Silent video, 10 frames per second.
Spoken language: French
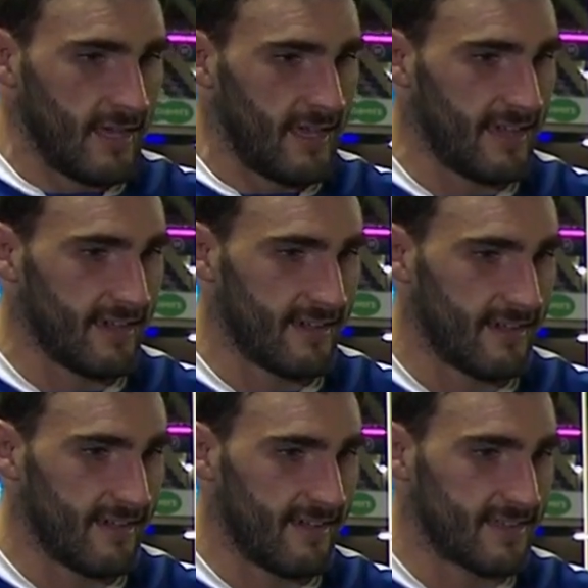Et
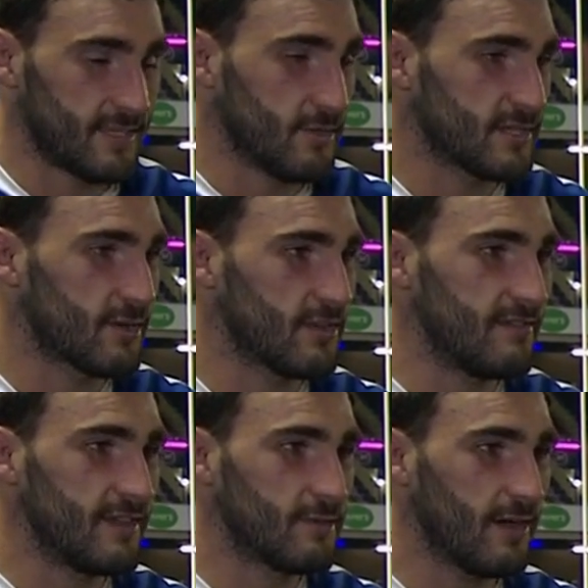euh, sinon, c'est que des
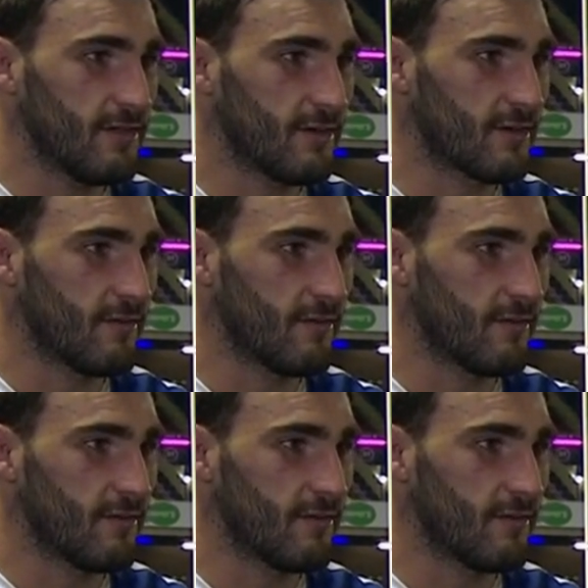victoires. Donc